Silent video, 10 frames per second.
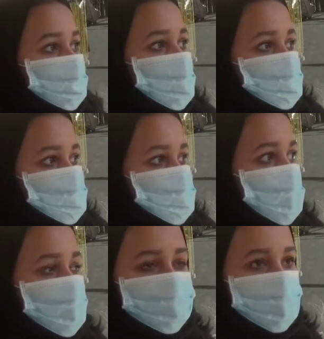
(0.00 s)
التخصص
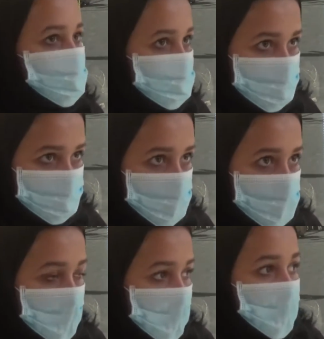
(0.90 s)
اللي احنا ما بدنا اياه
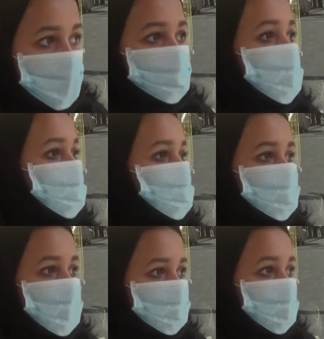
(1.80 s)
وطلعت
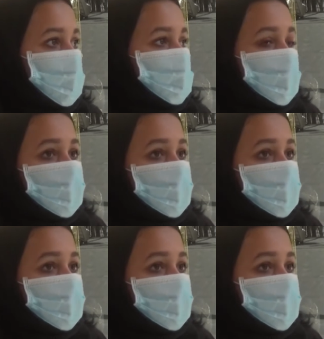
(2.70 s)
معدلات القبول